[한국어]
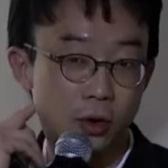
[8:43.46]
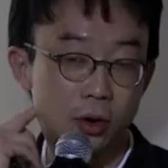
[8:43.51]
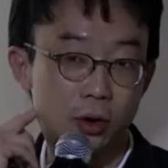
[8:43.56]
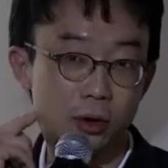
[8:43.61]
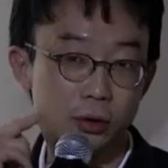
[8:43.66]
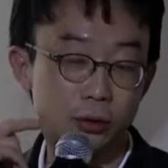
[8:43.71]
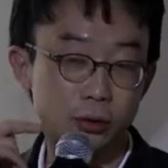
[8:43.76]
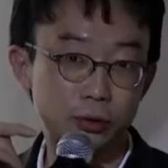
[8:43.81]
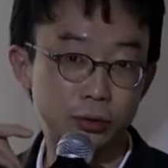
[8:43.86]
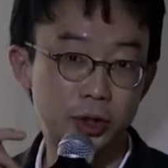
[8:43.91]

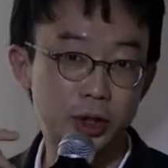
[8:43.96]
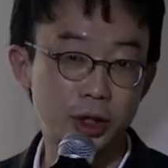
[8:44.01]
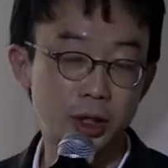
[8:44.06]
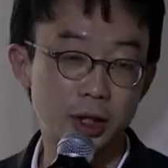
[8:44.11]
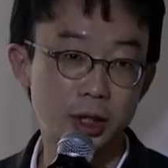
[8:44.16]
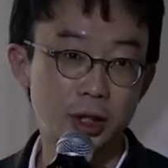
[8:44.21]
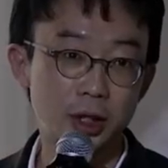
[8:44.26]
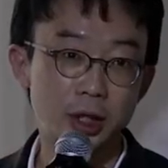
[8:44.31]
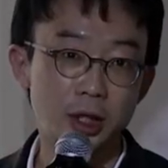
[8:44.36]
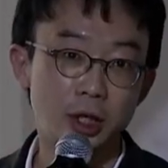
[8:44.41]
어
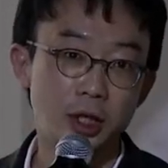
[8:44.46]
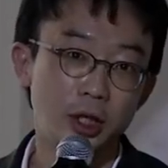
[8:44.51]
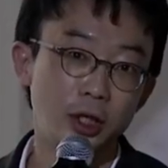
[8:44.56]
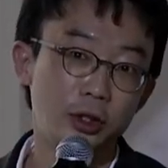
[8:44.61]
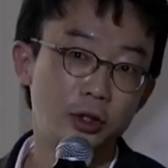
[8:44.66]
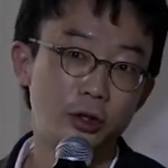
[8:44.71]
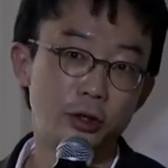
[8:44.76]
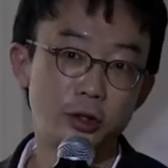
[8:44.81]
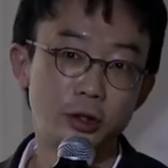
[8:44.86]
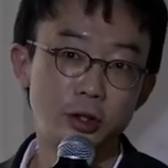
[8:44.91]
굳이
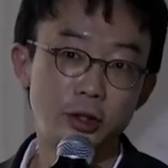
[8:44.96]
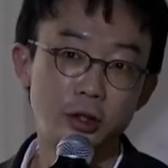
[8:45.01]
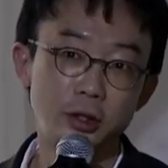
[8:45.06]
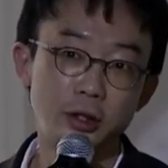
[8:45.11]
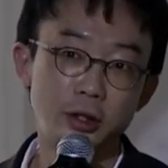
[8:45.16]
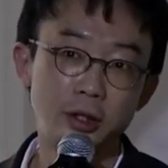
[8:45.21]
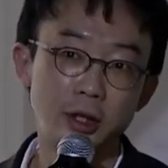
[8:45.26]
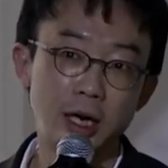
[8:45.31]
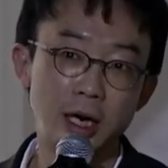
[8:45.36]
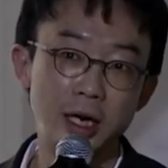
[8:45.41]

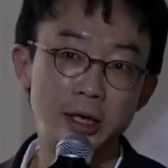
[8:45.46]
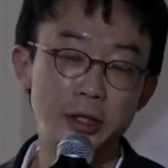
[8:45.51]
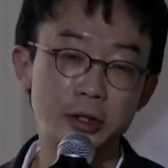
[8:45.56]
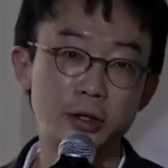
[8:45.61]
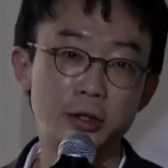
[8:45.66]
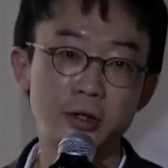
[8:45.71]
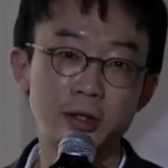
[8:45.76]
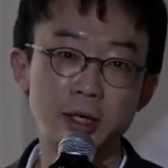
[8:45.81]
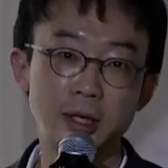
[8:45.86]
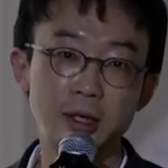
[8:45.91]
그거를
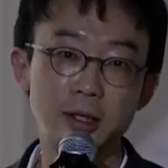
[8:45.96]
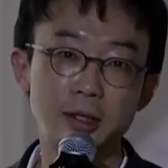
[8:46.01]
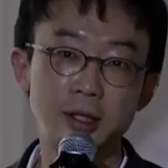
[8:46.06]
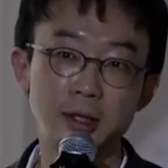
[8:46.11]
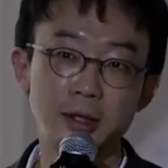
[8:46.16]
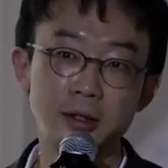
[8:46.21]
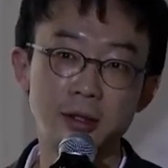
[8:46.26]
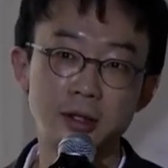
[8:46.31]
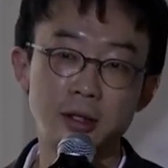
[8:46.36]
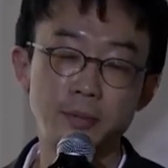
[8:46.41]
안에서 쌀,
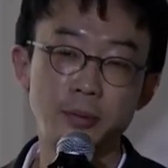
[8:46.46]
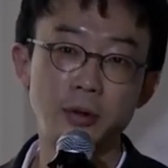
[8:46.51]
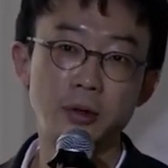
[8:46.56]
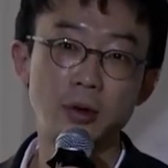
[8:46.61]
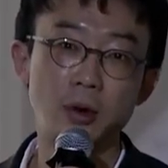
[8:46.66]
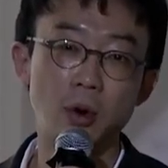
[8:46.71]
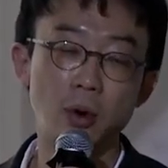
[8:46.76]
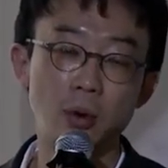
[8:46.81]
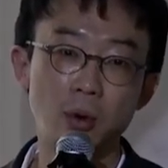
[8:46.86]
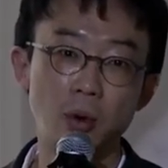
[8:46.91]
쓸
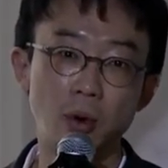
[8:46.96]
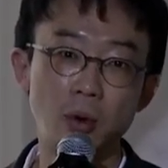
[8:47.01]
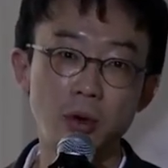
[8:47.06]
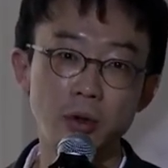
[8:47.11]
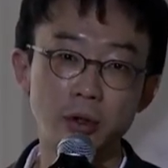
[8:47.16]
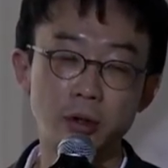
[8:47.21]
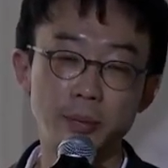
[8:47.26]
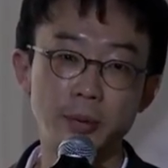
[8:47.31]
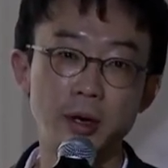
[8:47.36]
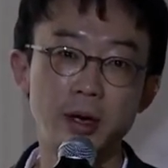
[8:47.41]
필요가
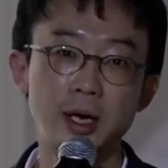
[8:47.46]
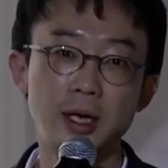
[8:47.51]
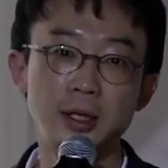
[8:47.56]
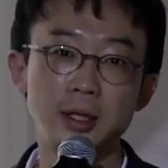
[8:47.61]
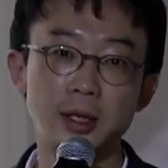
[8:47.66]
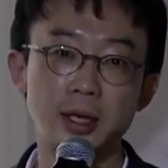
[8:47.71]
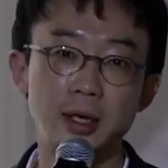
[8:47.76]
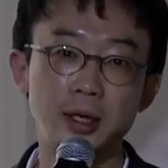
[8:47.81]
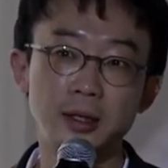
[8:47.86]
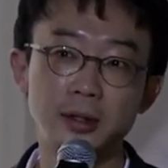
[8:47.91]
없고 더
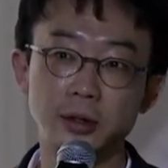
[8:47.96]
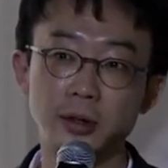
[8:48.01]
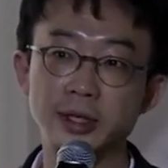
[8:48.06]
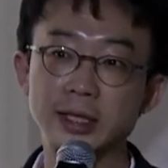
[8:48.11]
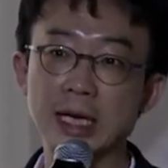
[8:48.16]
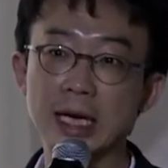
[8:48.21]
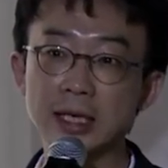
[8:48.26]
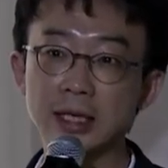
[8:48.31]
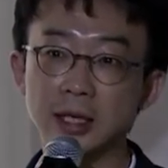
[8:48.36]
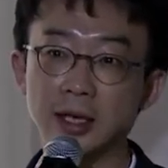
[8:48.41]
편하니까 더
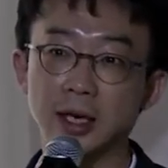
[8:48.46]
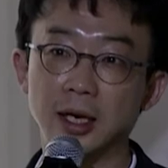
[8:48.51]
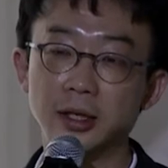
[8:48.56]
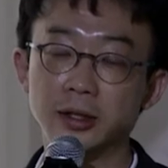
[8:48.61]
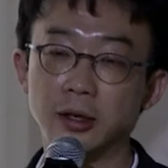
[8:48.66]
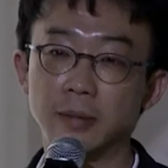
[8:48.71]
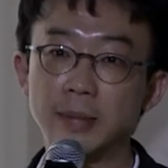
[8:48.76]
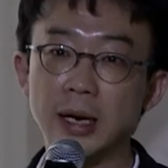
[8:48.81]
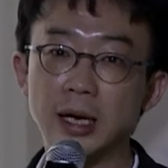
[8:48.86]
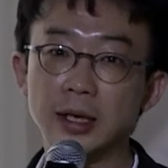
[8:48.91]

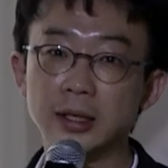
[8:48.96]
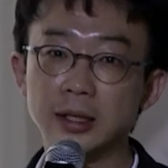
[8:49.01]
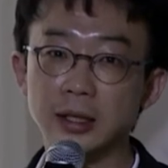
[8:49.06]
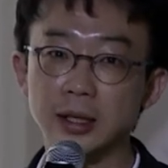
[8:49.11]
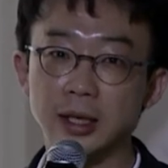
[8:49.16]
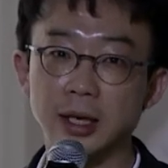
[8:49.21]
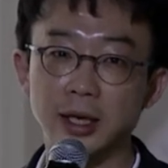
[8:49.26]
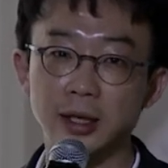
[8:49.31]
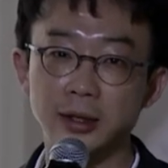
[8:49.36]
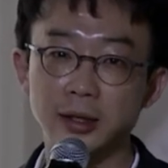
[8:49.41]
싸니까 더
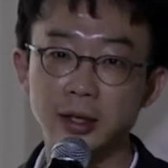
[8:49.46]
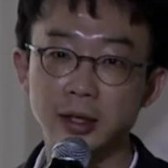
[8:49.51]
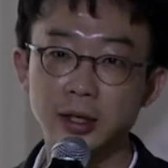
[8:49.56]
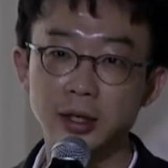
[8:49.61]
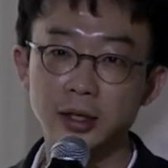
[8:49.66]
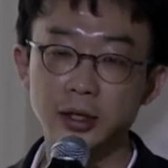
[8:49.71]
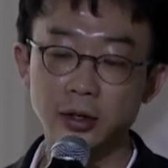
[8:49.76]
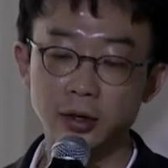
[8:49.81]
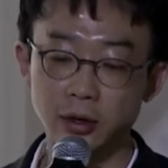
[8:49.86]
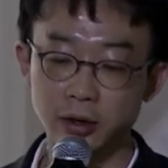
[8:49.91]
빠르니까
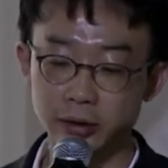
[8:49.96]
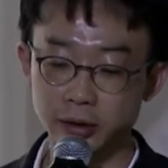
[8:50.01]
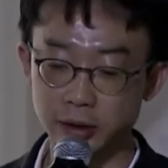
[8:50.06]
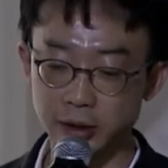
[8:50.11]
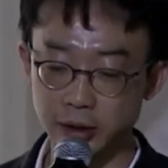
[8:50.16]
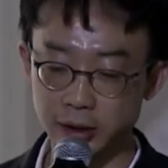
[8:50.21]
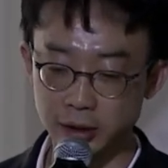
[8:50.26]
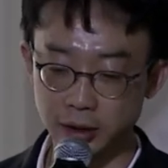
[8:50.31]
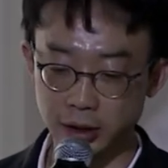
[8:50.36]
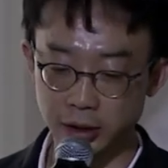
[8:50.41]

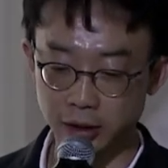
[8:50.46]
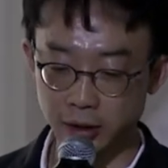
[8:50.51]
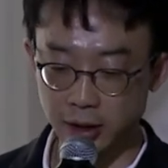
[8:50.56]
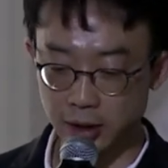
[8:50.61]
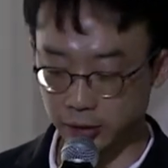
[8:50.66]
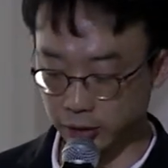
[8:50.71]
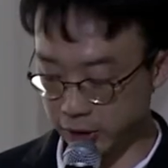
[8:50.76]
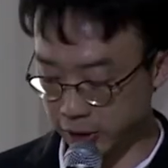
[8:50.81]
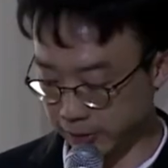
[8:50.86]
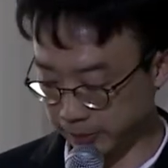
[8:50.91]
이런 일들이
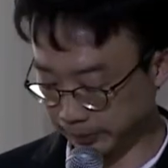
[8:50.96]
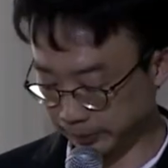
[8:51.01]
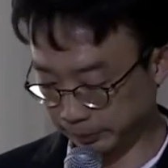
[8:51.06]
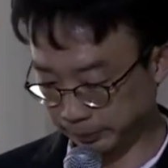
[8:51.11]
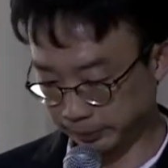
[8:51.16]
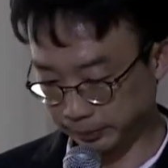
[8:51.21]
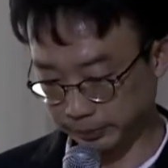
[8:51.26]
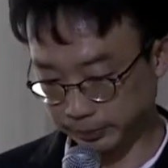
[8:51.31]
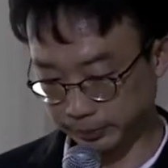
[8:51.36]
일어나고요.